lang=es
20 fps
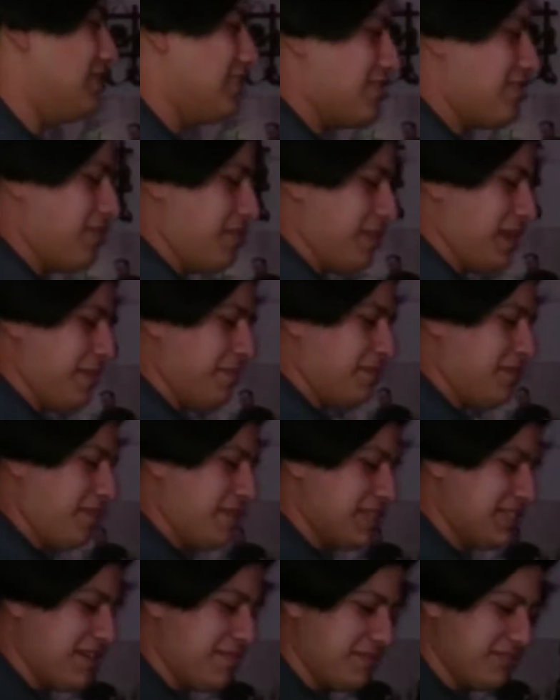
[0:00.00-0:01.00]
Los de Cobaep
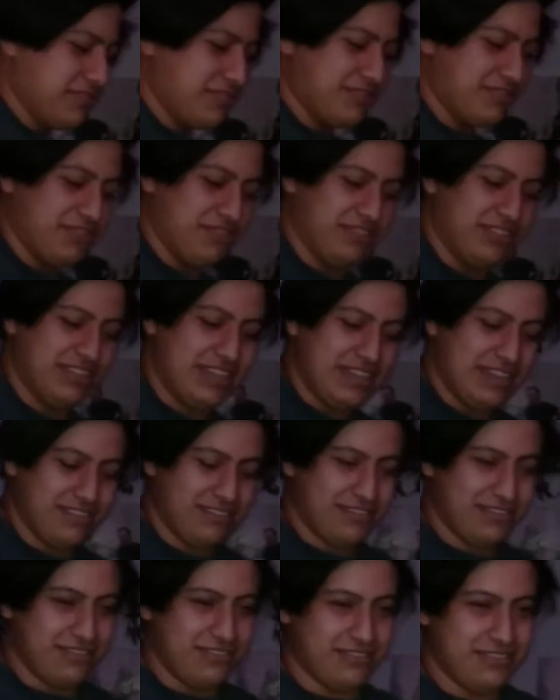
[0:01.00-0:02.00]
todavía estamos
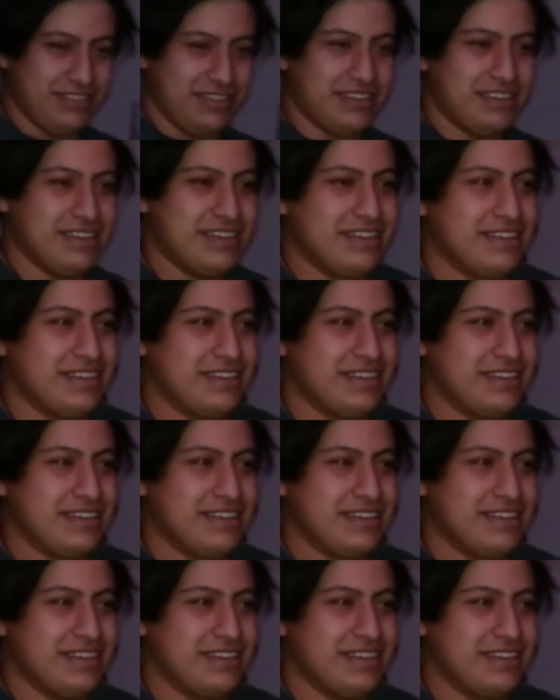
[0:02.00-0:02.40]
contando, ¿no?